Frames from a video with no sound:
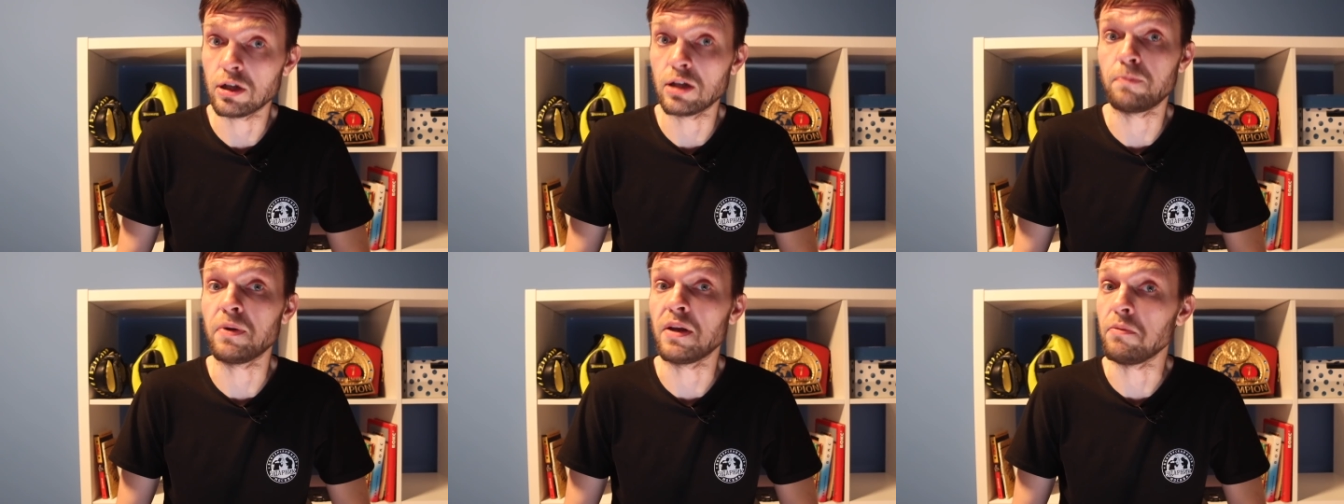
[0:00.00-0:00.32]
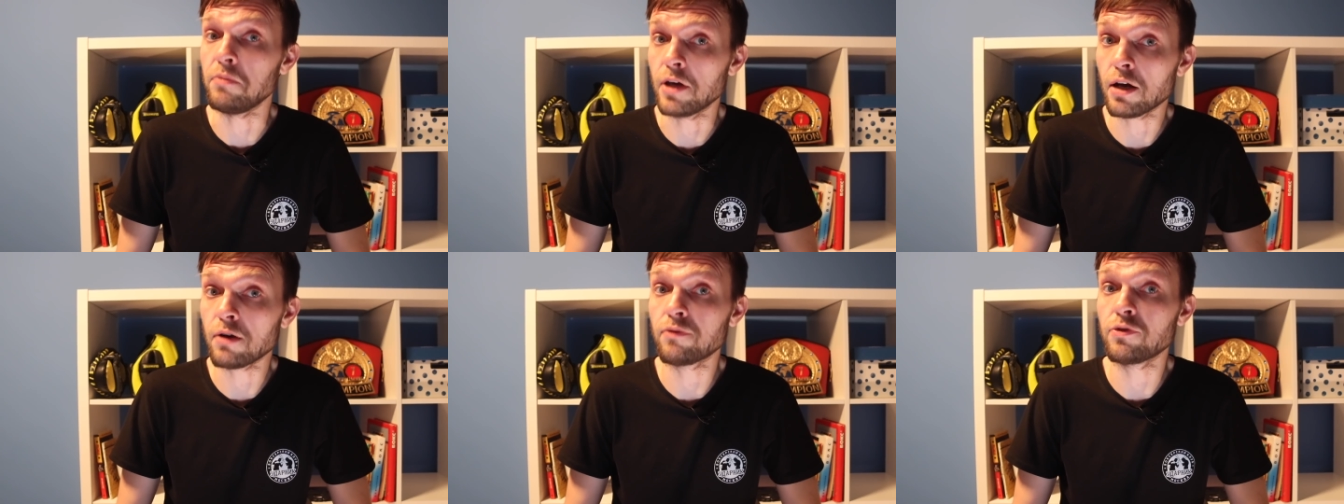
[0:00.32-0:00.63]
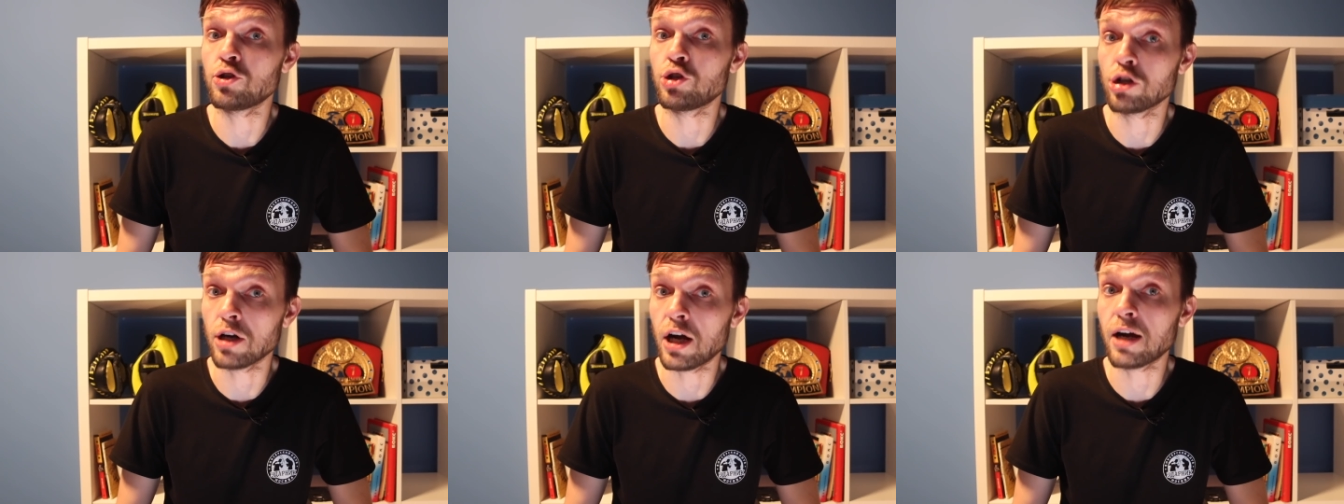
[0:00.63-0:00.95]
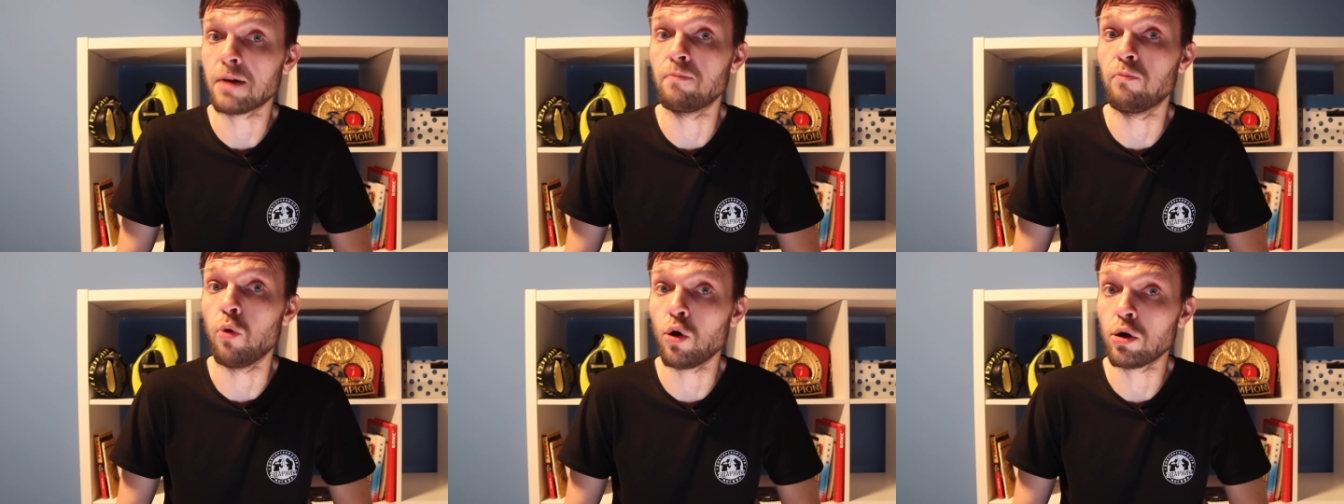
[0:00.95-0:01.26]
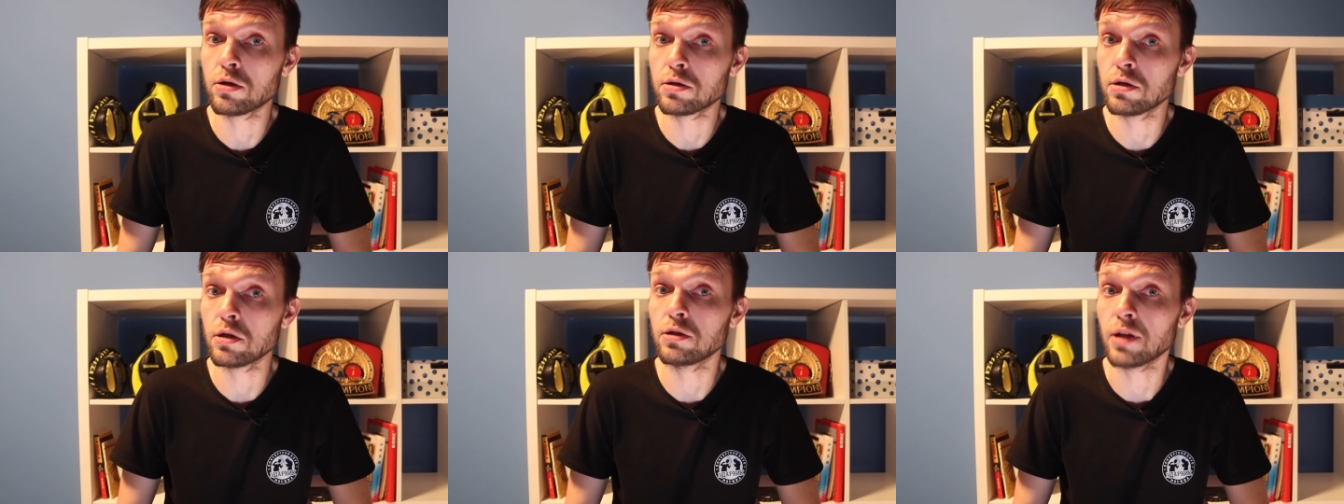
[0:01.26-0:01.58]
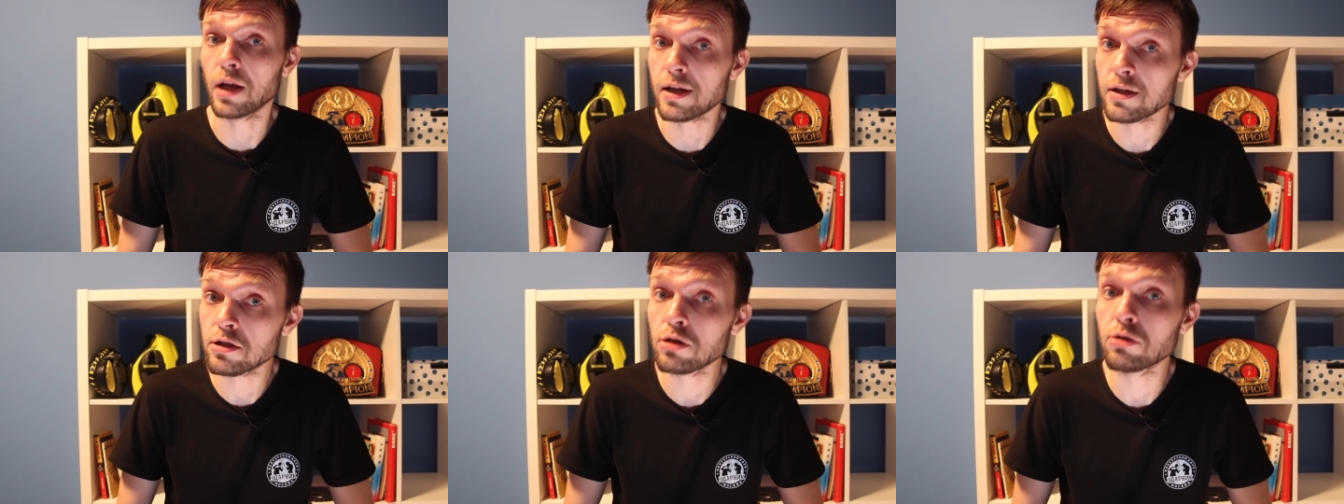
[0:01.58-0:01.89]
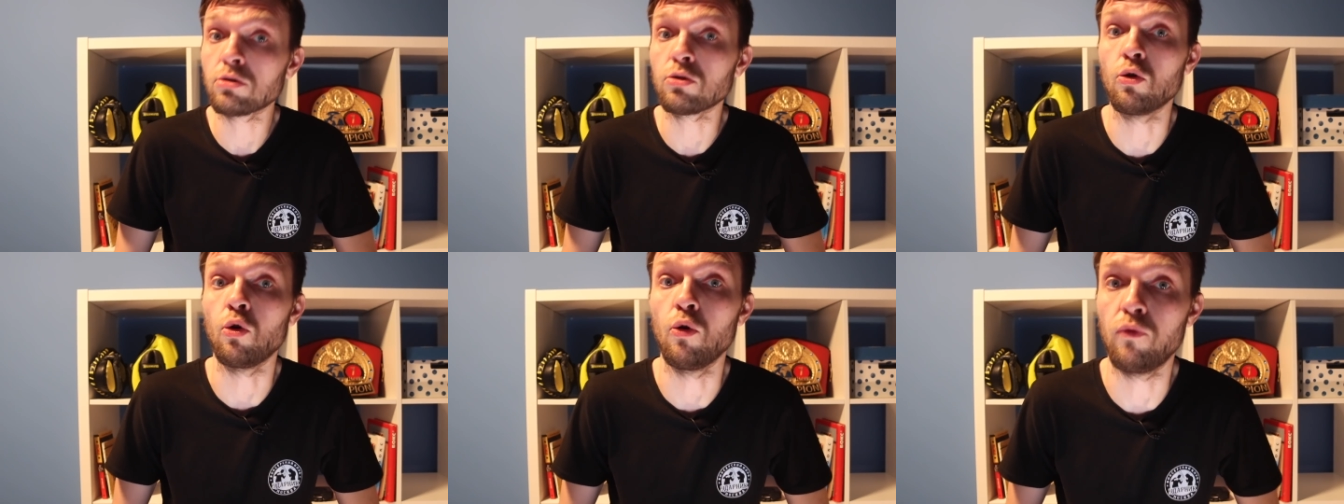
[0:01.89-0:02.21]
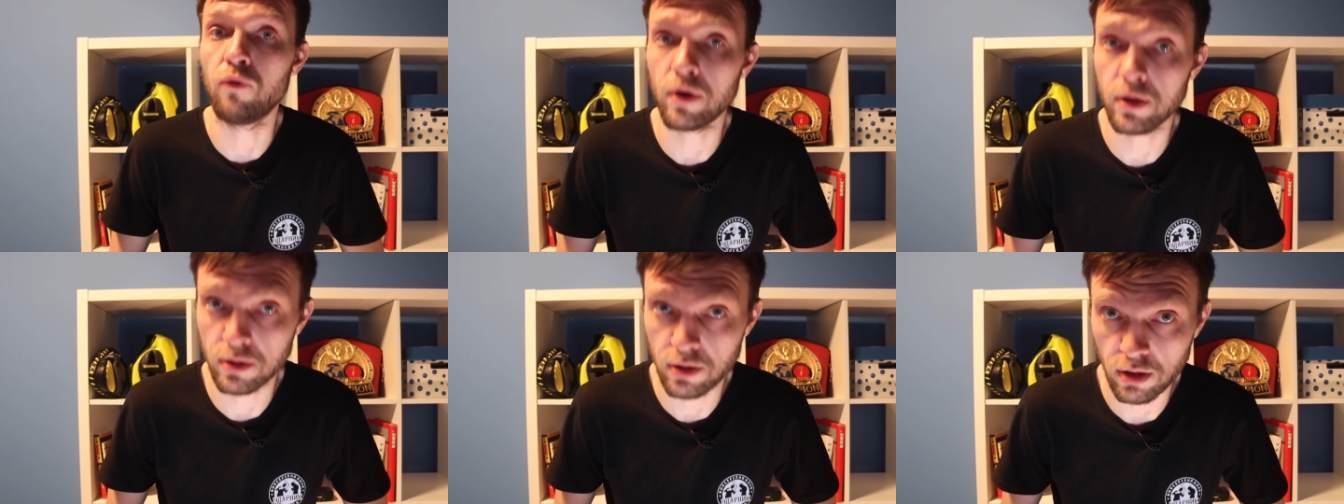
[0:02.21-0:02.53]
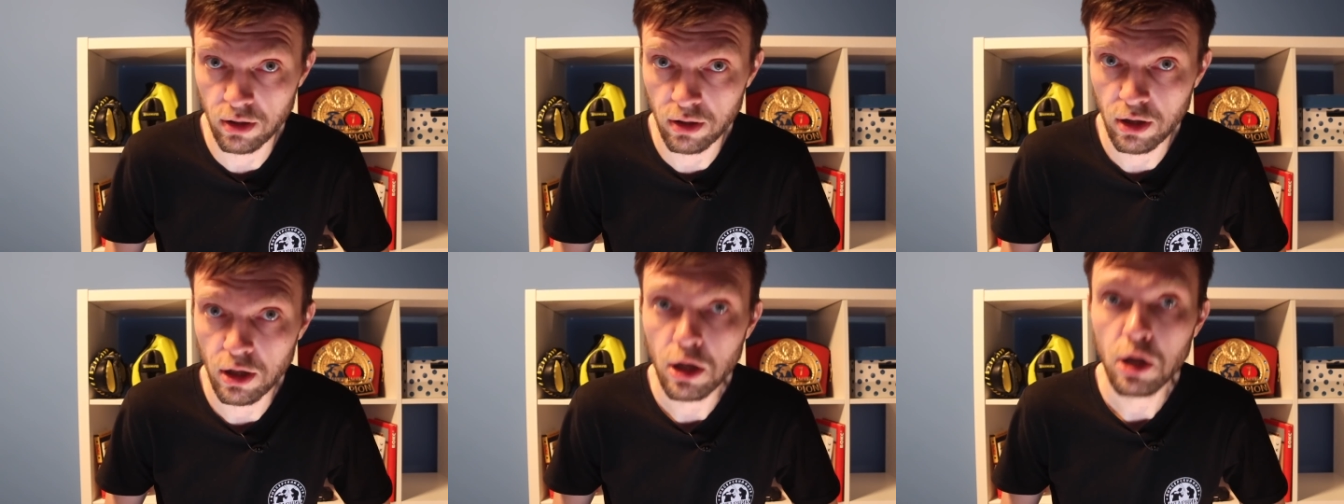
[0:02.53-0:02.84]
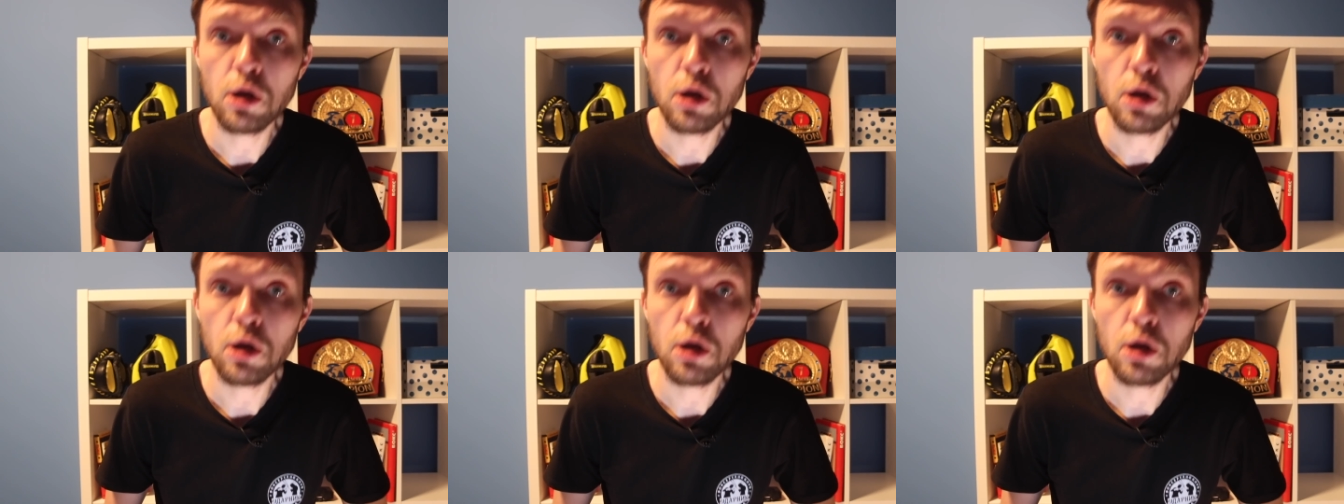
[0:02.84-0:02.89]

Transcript: например, в вечерах бокса Теренса Кроуфорда.